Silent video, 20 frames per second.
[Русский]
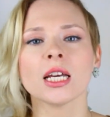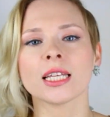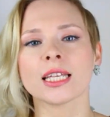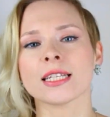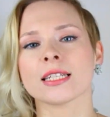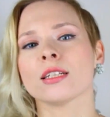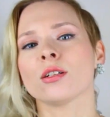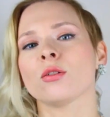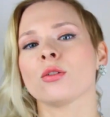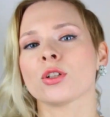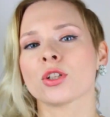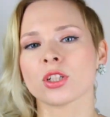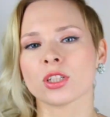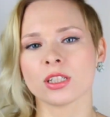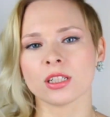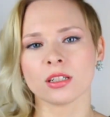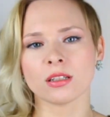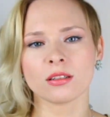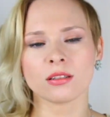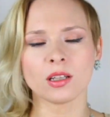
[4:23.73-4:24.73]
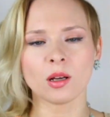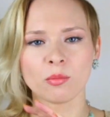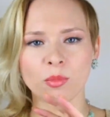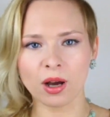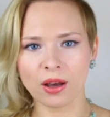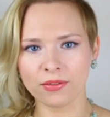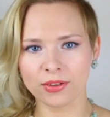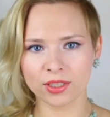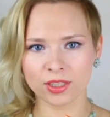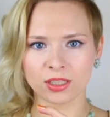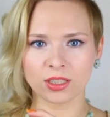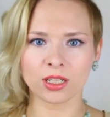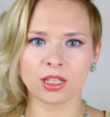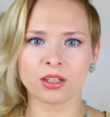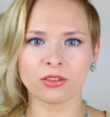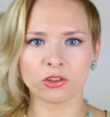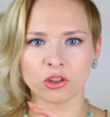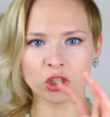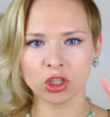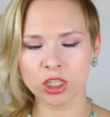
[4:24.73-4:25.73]
Если хочется добавить
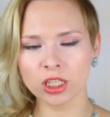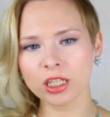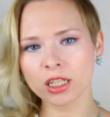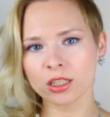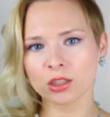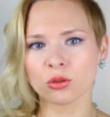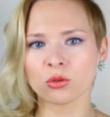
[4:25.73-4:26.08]
некого шика,